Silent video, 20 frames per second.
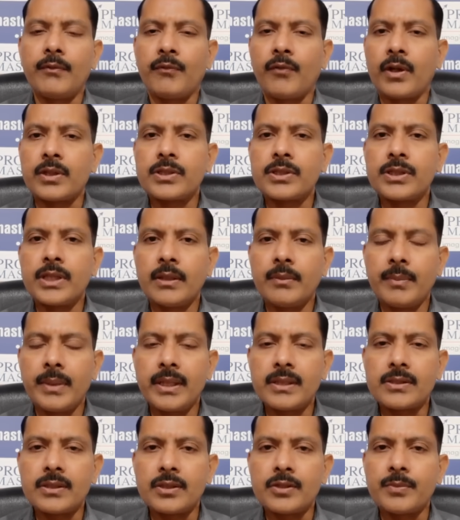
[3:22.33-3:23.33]
ఫాసోజన్
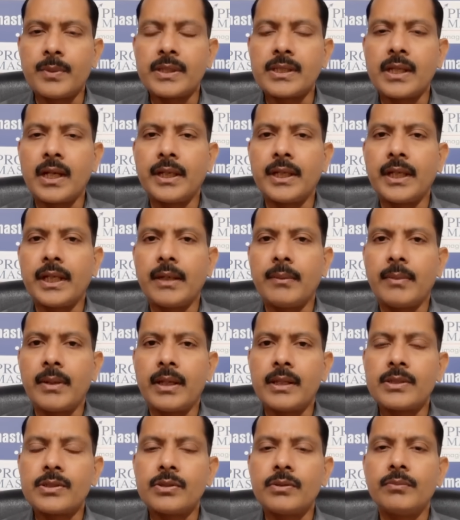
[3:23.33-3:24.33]
బేస్డ్ స్పెషాలిటీ
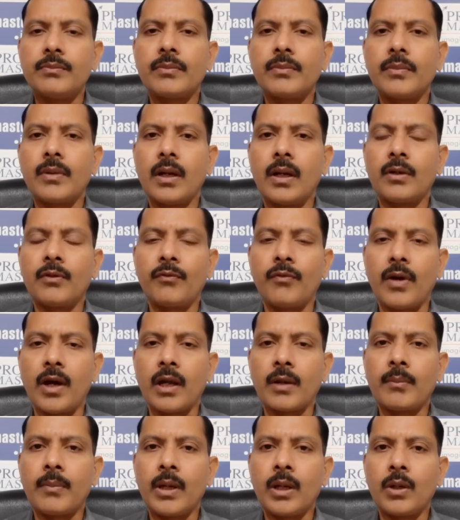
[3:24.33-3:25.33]
కెమికల్స్ అటు
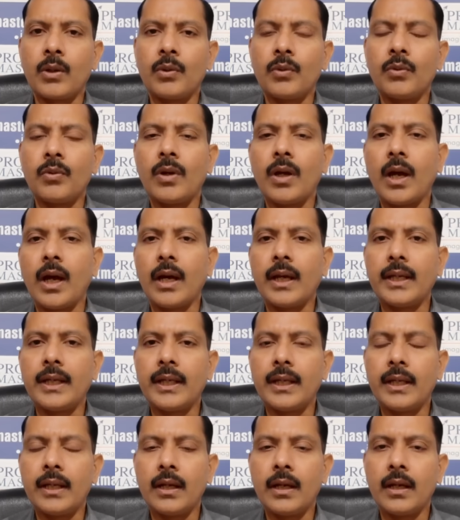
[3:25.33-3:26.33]
ఫార్మాలోను అగ్రి